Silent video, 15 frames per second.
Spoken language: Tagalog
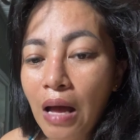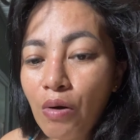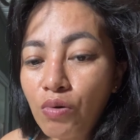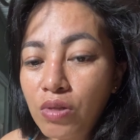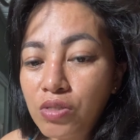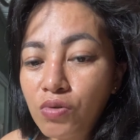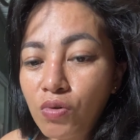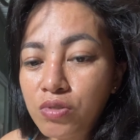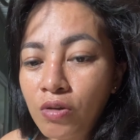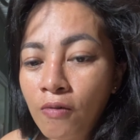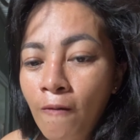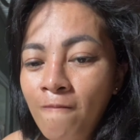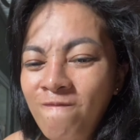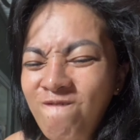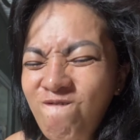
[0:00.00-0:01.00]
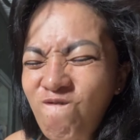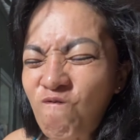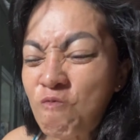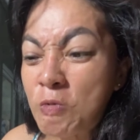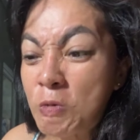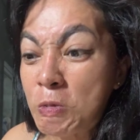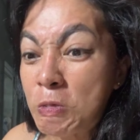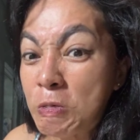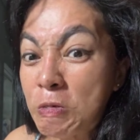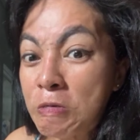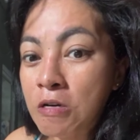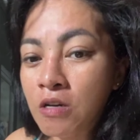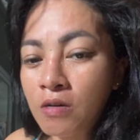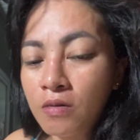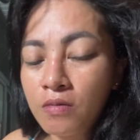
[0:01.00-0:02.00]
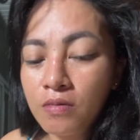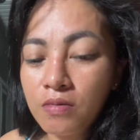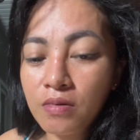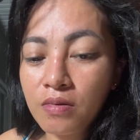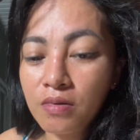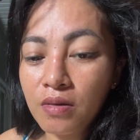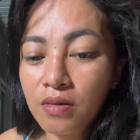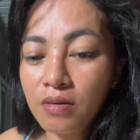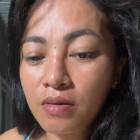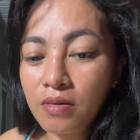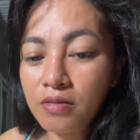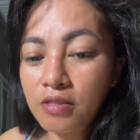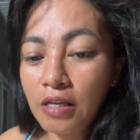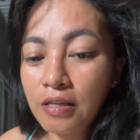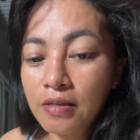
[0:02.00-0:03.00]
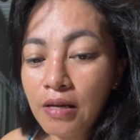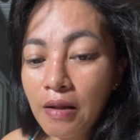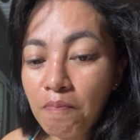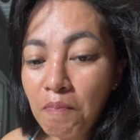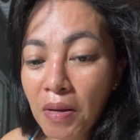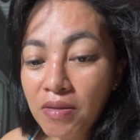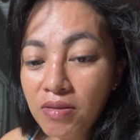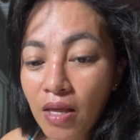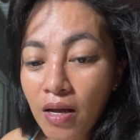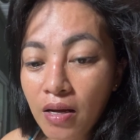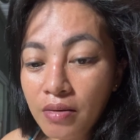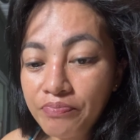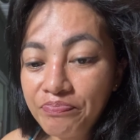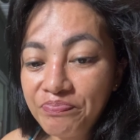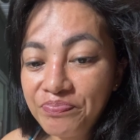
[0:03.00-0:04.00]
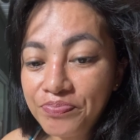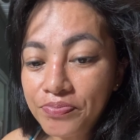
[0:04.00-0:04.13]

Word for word: Lagot na ko sa kong, mm! Single pata.